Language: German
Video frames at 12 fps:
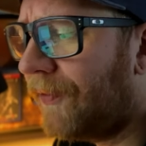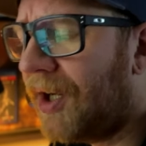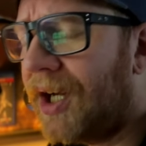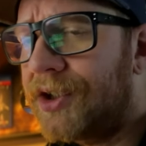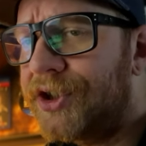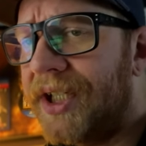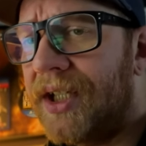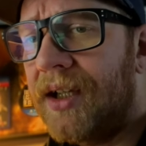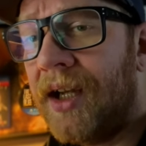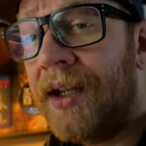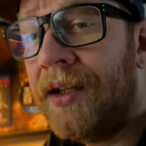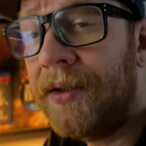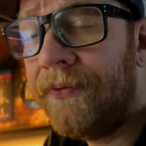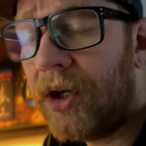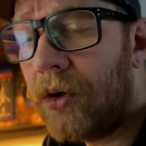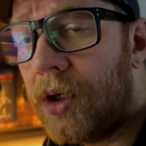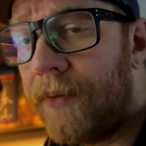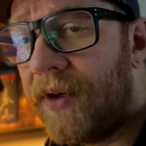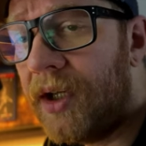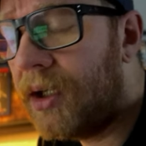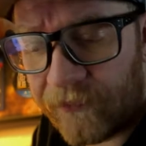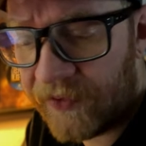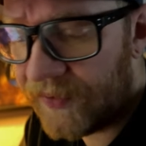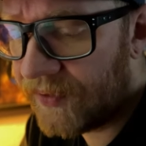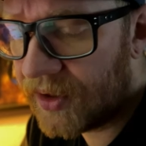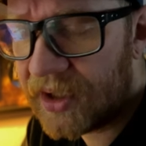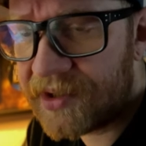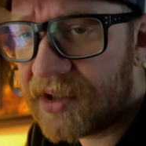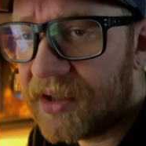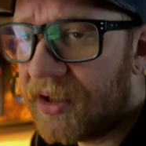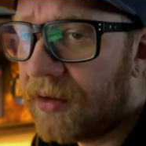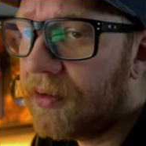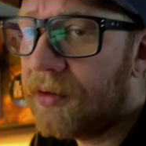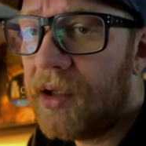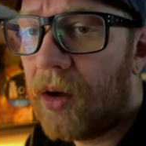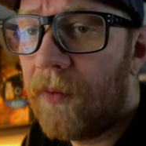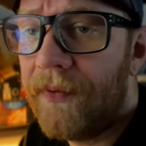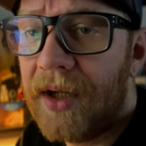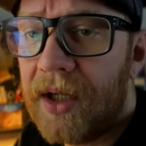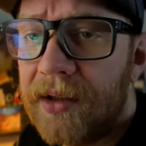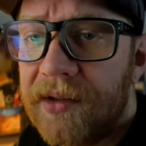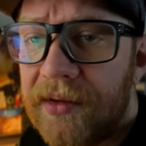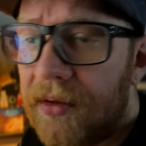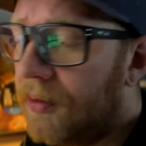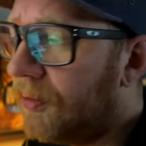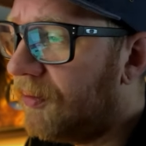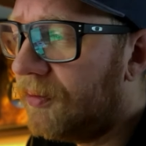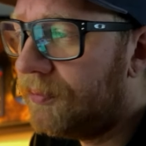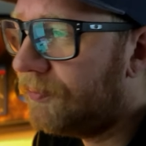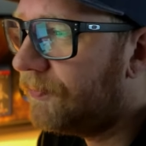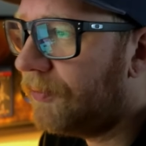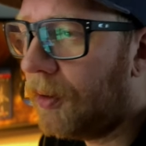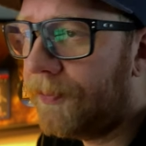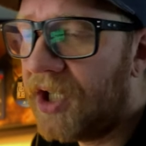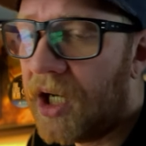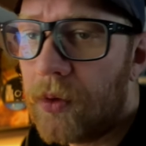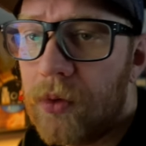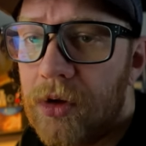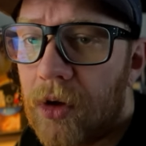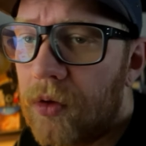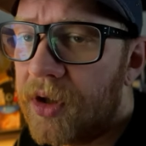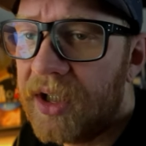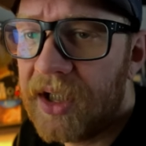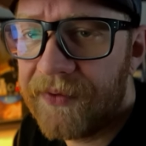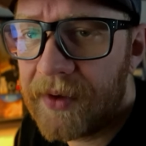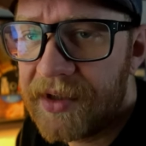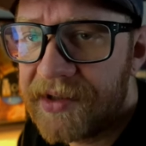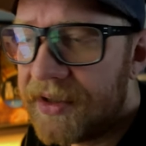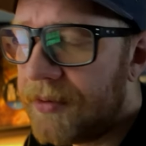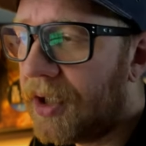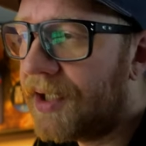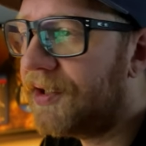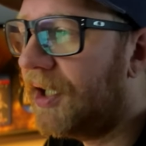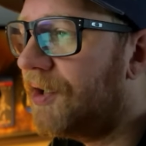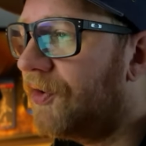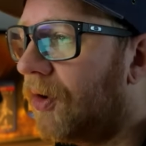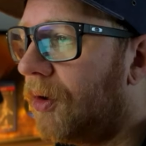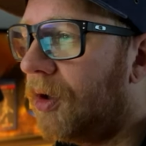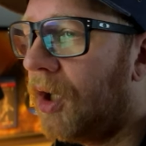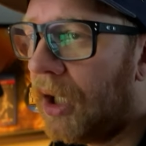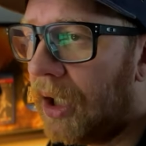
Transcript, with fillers: Fragen stellen kann an den Verkäufer, wie viel das Ding gelaufen hat, äh, ob der Akku noch okay ist, wenn es ein E-Bike sein soll.